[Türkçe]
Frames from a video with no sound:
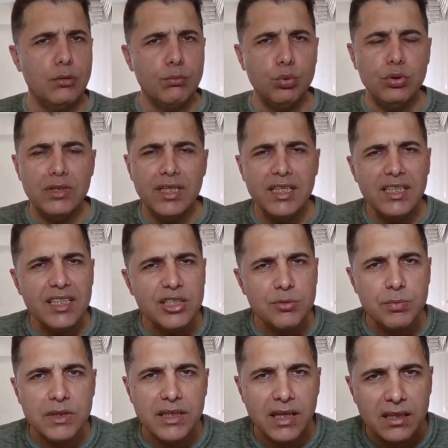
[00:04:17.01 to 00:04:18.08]
Bunların
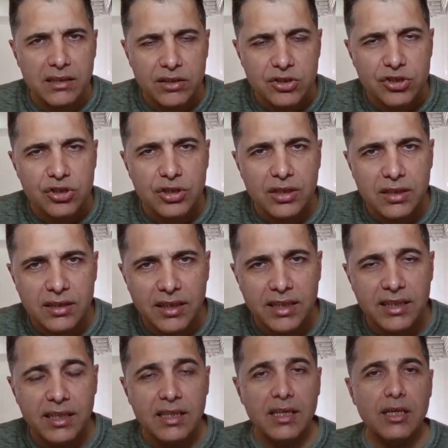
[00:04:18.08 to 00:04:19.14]
hiçbiri yanlış
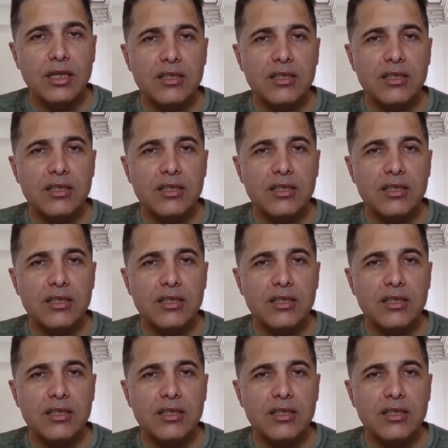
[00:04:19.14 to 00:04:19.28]
değil.